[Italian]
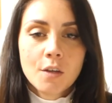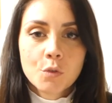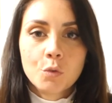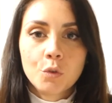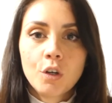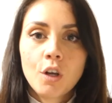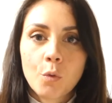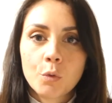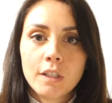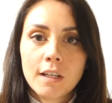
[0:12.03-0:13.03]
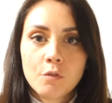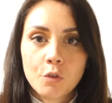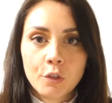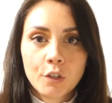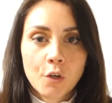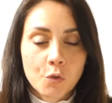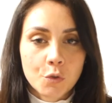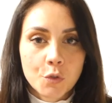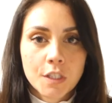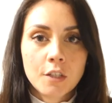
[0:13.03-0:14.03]
su un colloquio di lavoro che ho
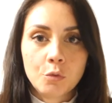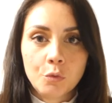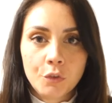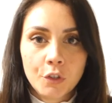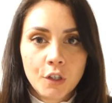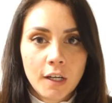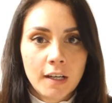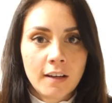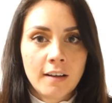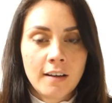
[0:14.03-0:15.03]
sostenuto eh,